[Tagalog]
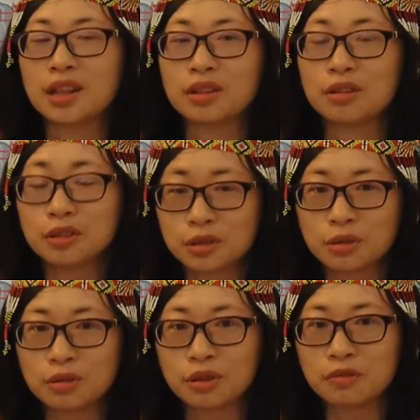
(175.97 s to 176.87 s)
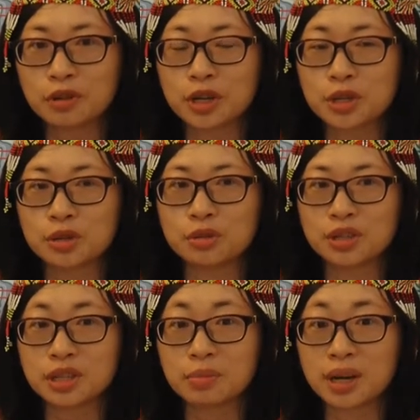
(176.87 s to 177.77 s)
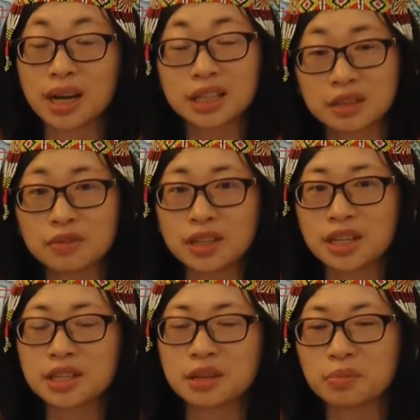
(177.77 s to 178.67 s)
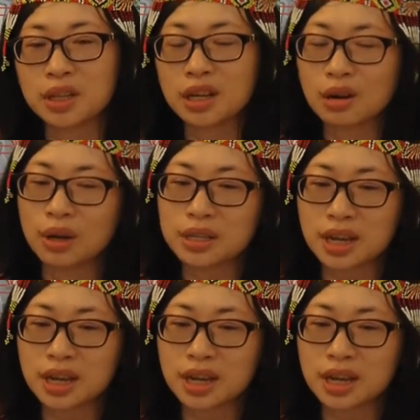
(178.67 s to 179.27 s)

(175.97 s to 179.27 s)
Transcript: And also, of course, dun sa mga activities na pinagawa